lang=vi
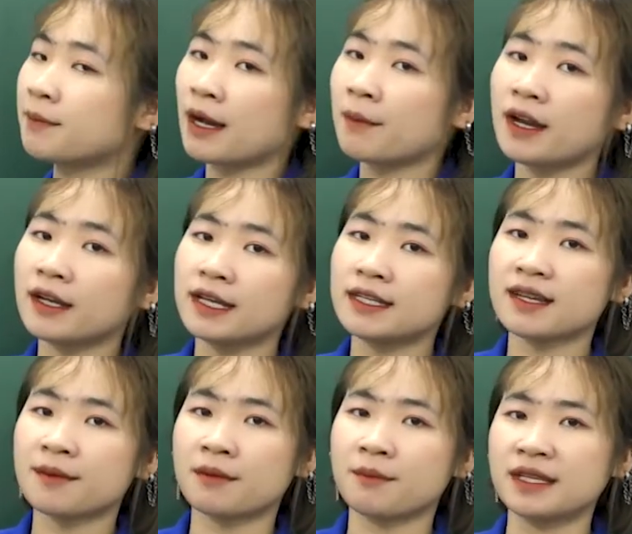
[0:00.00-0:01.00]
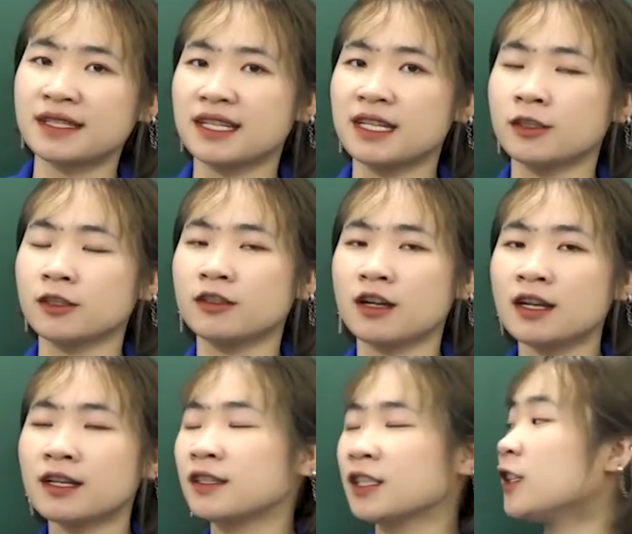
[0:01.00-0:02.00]
các bạn nghĩ xem là mình sẽ đi giới từ at
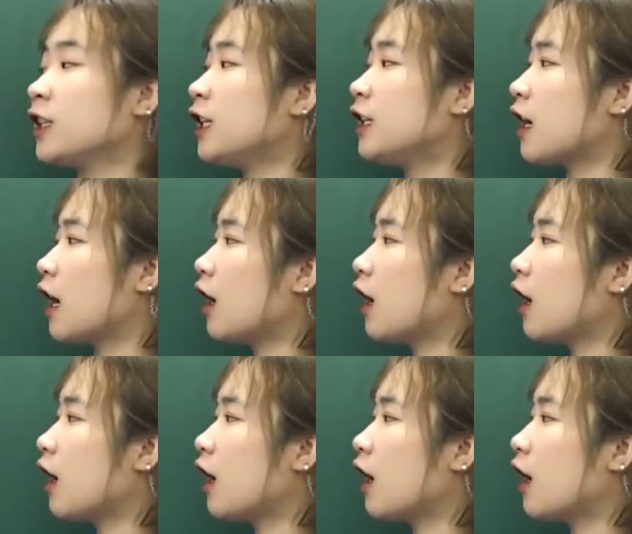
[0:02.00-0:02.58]
hay giới từ in nhỉ?